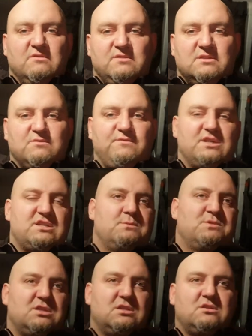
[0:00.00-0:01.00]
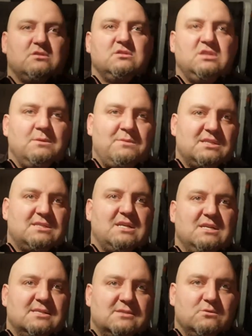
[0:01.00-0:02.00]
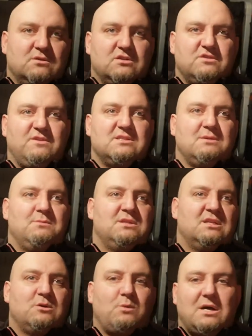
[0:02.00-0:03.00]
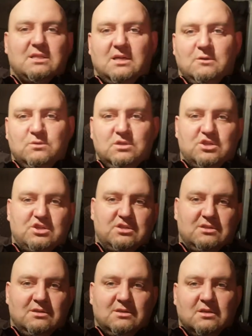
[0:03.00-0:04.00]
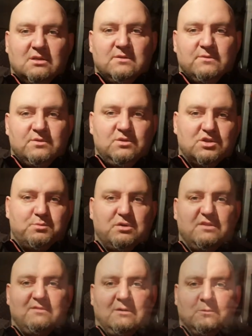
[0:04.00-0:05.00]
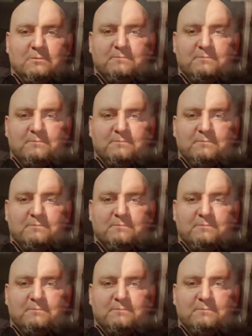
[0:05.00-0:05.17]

więc uważam, że to nie ma sensu, gdyż więcej będę to łatał niż, niż pływał.